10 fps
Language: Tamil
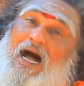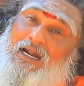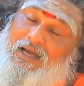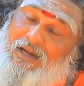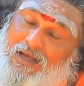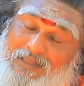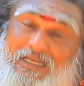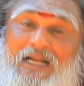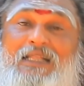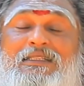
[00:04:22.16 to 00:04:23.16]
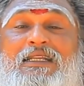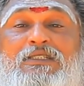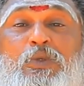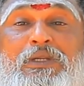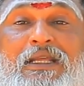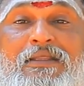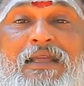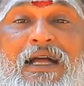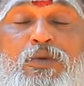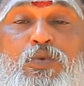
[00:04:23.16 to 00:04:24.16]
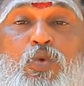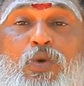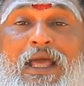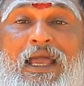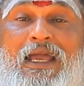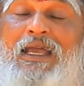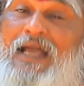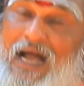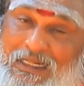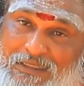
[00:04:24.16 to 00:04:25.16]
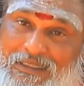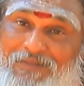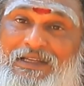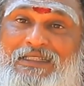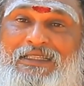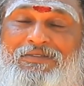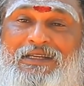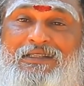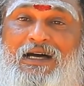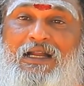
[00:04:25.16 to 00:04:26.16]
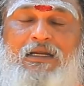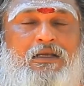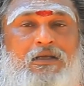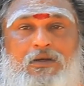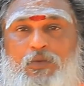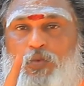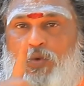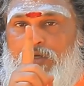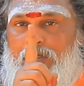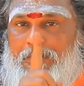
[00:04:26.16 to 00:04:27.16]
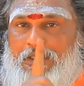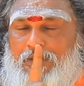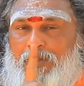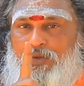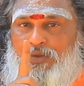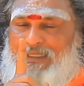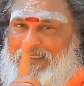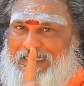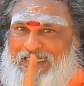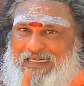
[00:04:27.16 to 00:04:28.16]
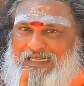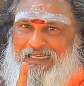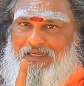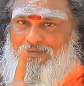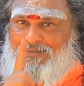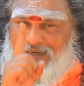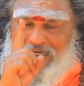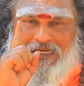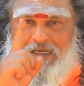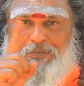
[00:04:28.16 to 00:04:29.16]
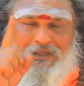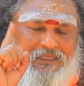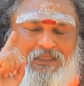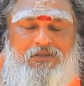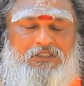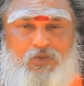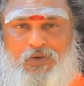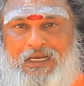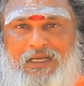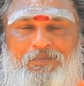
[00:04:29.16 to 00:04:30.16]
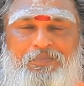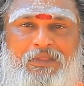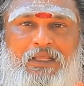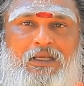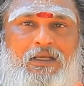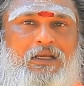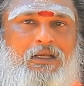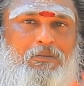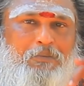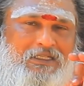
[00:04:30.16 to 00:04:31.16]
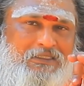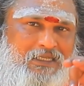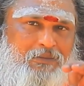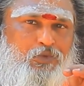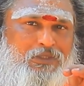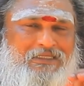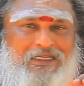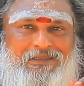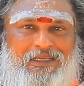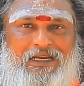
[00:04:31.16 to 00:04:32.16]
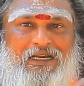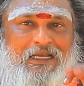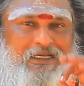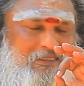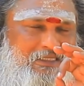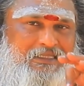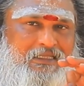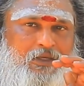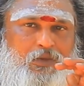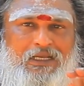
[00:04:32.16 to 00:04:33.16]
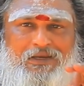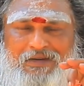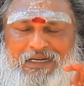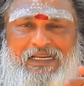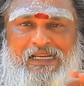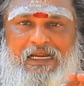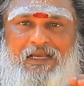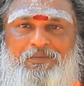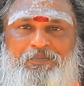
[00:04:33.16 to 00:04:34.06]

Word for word: ஆனால் ஆதி காலத்தில் சொல்லியிருந்தாலும் கூட அது தவறு தவறு தான் ஒன்று மட்டும் இந்த நல்ல வகையில் பதித்து வச்சுக்கோங்க பஞ்சபூத சக்திகளில் சித்தருடைய வழியில்